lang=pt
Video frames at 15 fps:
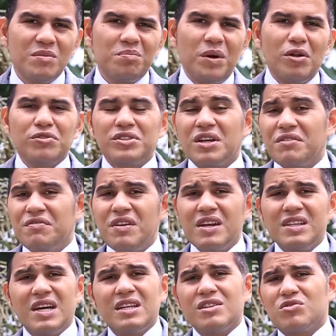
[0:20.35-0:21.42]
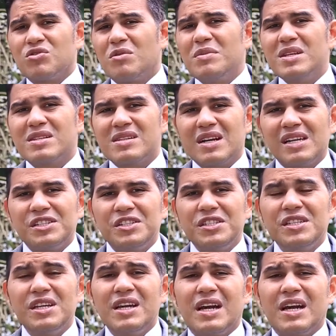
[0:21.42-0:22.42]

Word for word: Paulo já havia dado a sua mensagem